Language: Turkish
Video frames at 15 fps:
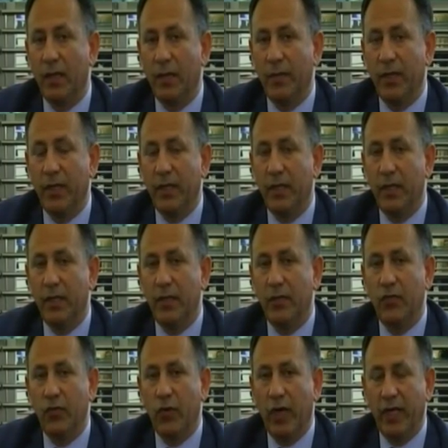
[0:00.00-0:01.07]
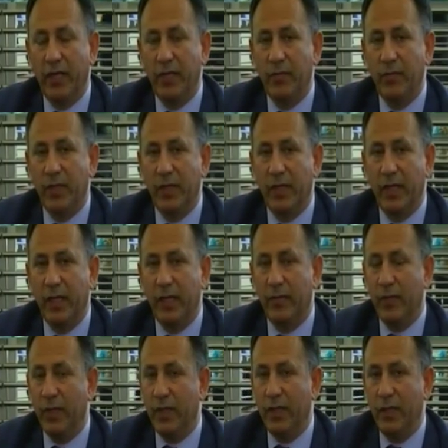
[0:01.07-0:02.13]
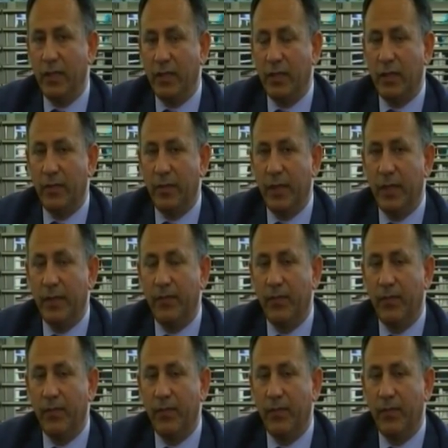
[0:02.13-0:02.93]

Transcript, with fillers: tabi e, Fuar İzmir'de bildiğiniz gibi